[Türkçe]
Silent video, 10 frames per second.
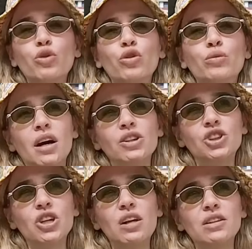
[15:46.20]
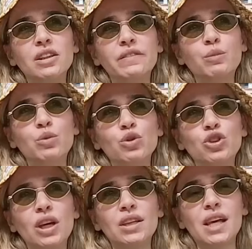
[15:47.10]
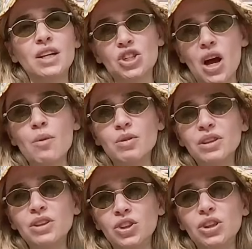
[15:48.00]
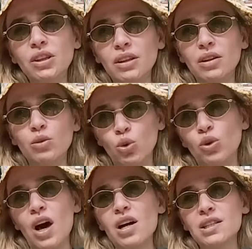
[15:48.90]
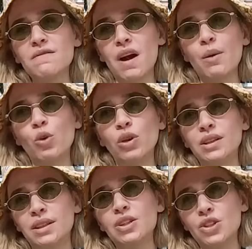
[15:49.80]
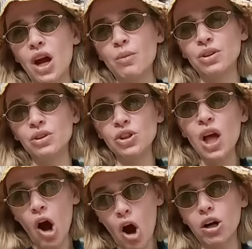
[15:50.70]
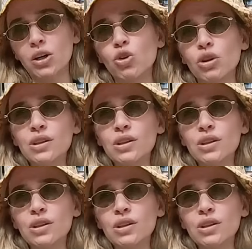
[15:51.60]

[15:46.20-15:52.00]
bu alışkanlığı ve bu şeyi sen çıkarmadığın için düğünde altın verme olayını sen çıkarmadığın için hakkın olanı